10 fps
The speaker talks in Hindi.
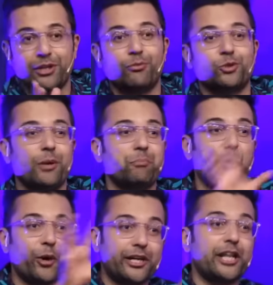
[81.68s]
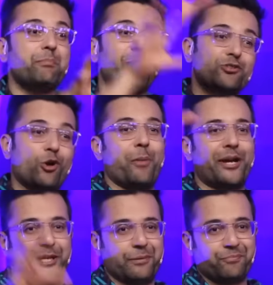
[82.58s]
मतलब होता है पोएट्री प्लस
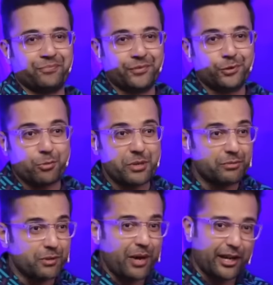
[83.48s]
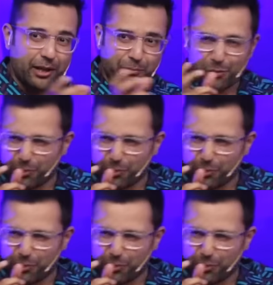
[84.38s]
कॉमेडी तो बीच बीच में आज आपको